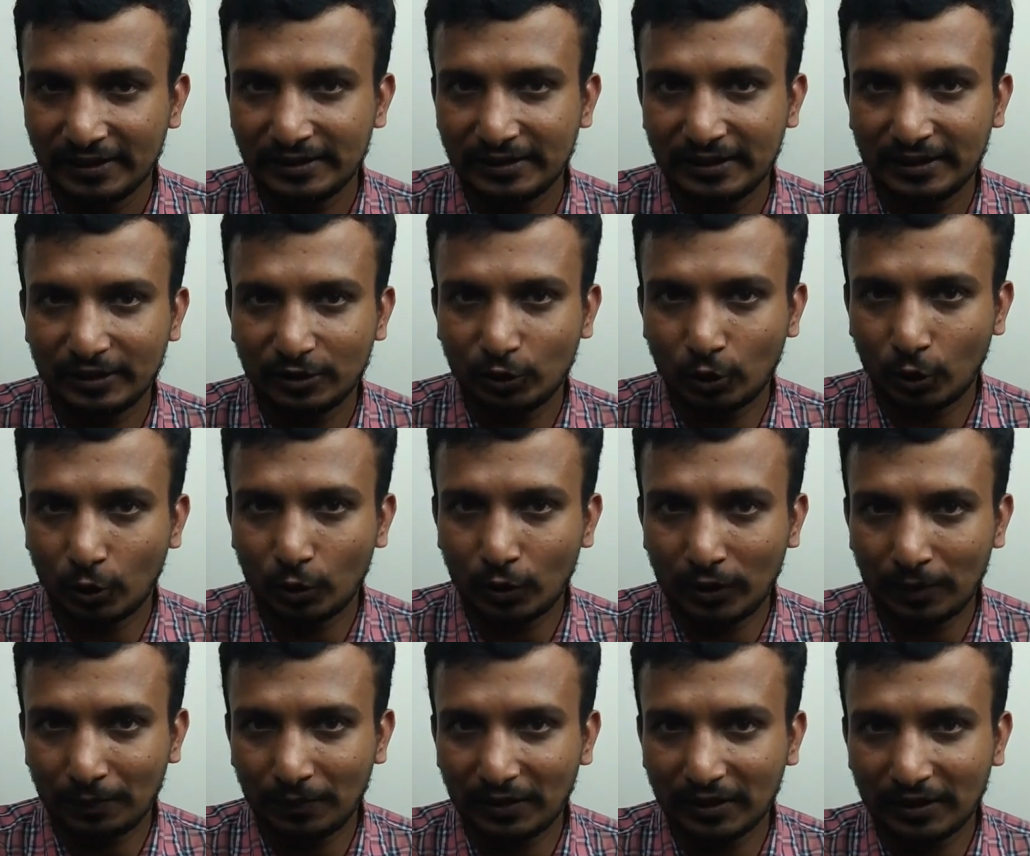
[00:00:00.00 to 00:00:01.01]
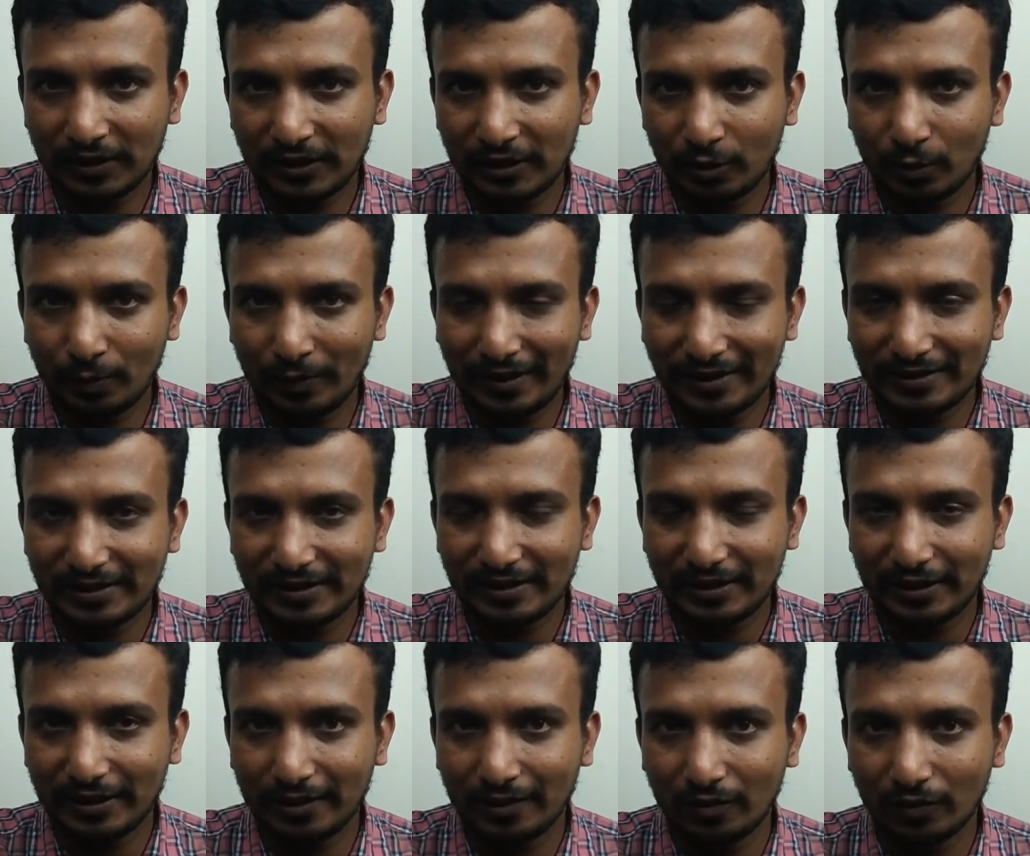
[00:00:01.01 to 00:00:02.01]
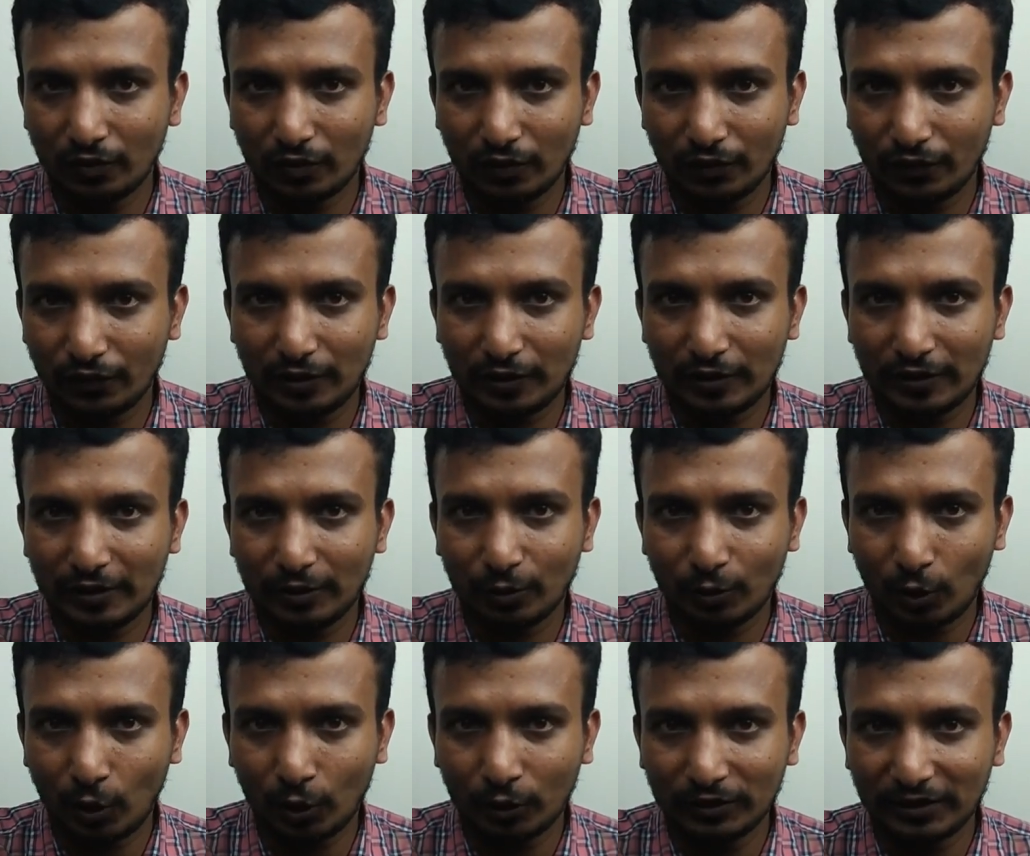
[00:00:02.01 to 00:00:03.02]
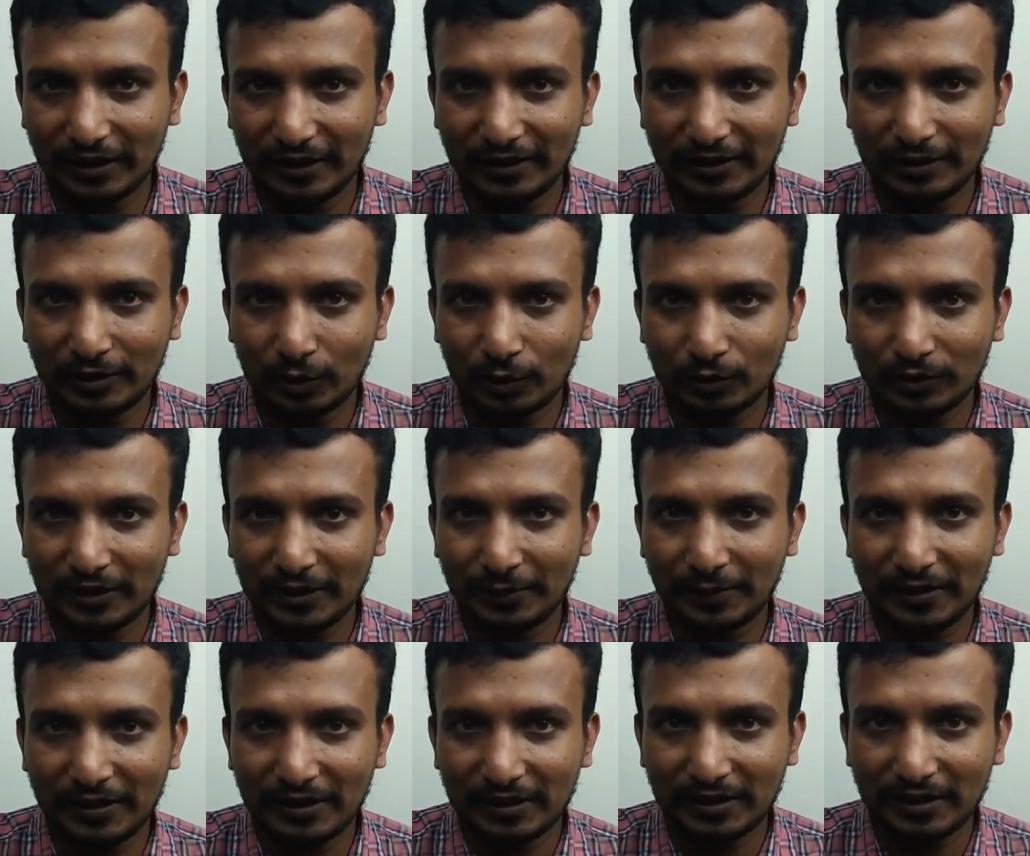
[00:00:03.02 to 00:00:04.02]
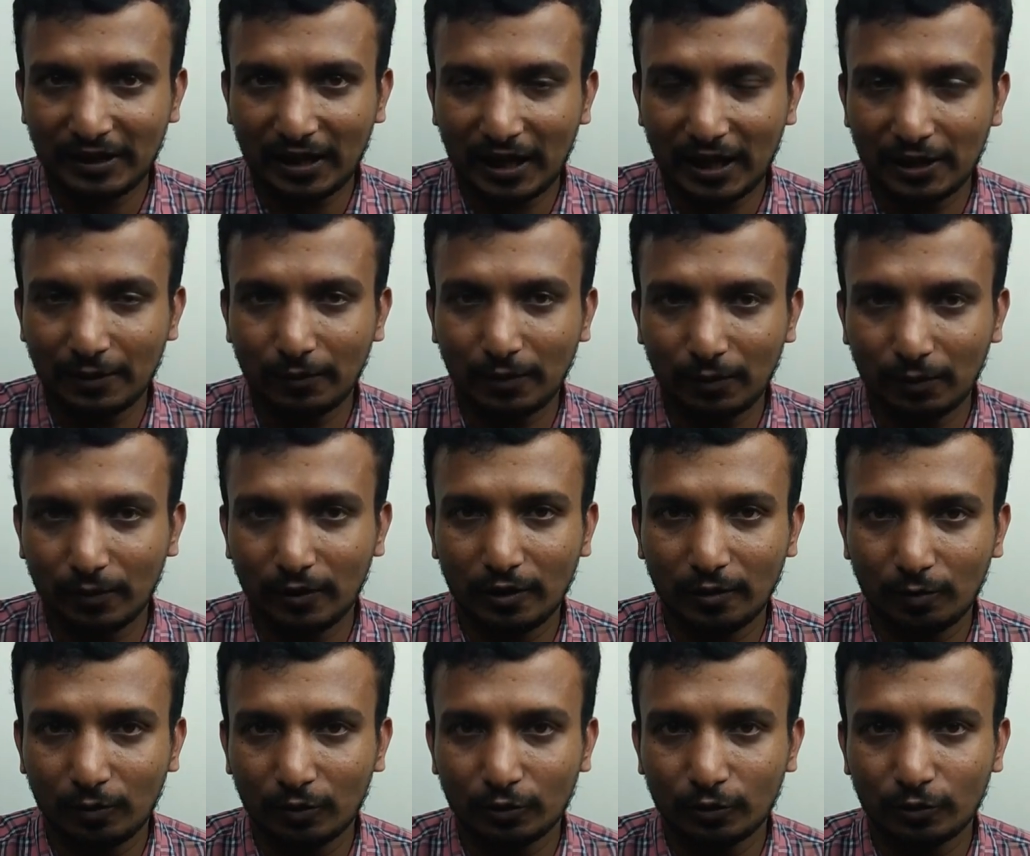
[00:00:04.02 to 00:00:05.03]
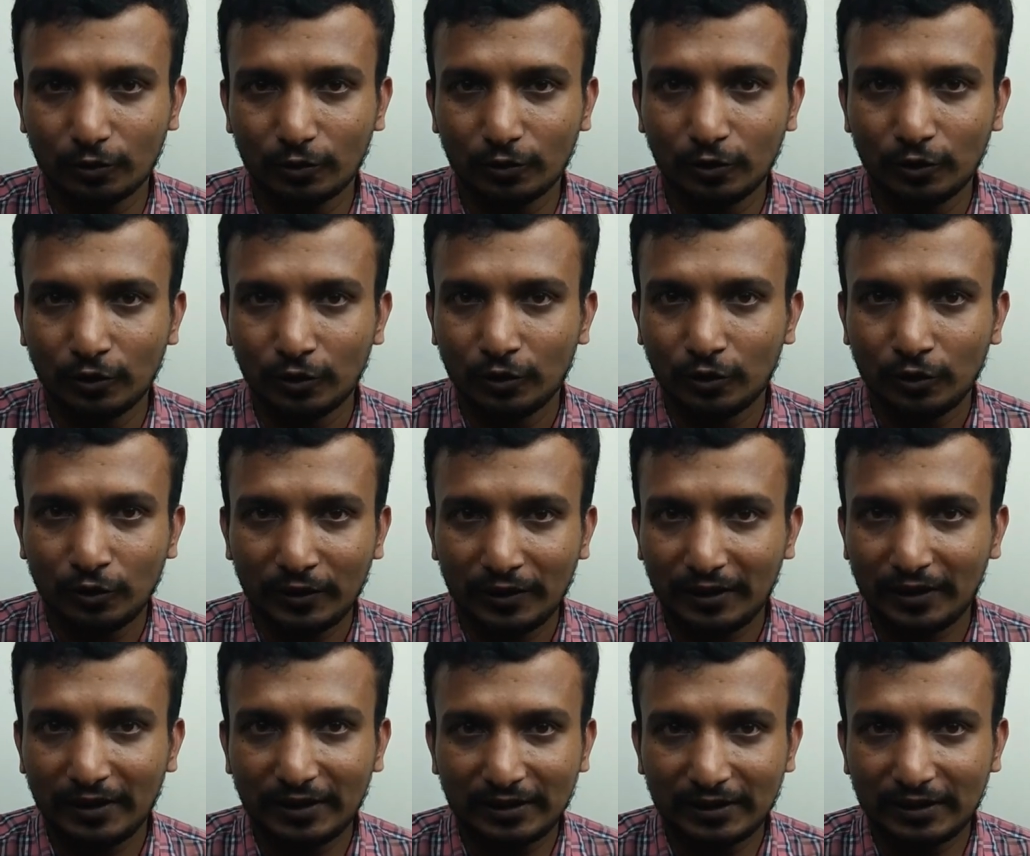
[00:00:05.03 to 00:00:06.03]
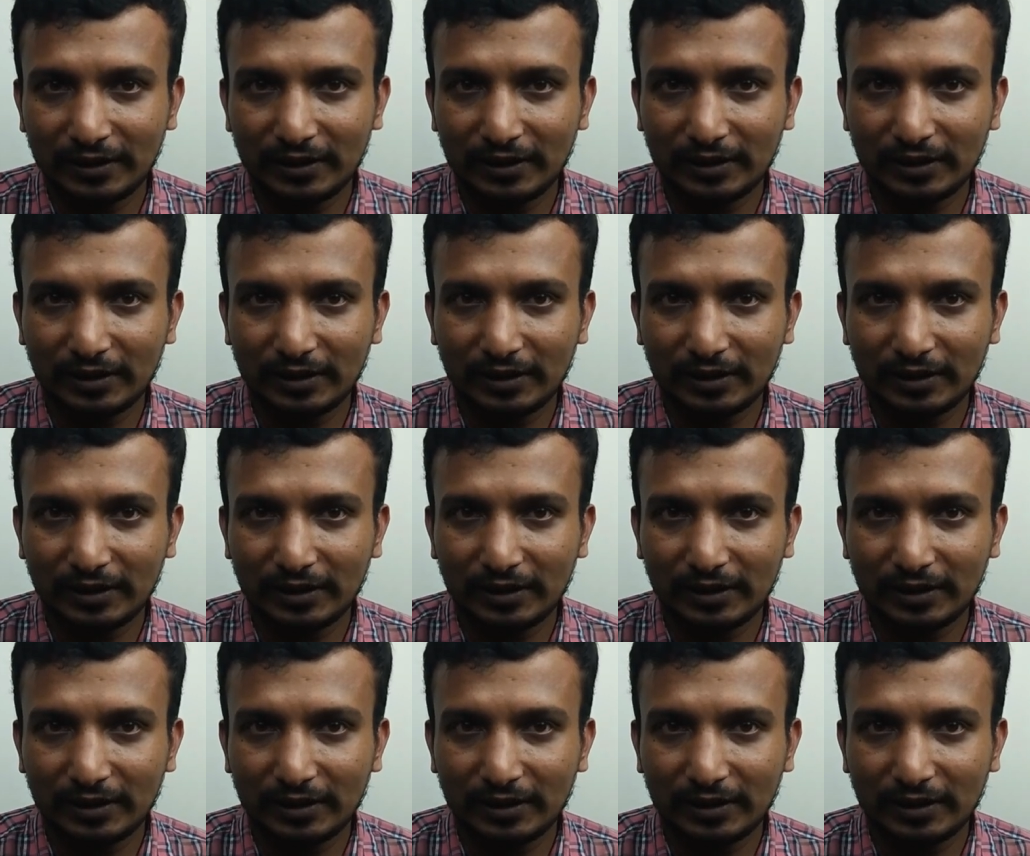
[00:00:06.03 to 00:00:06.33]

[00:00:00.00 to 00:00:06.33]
যে যখন আপনাকে কেউ মেসেঞ্জারের নোটিফ কেউ নক দেয় তখন দেখবেন একটি আইবাবলের মতো একটি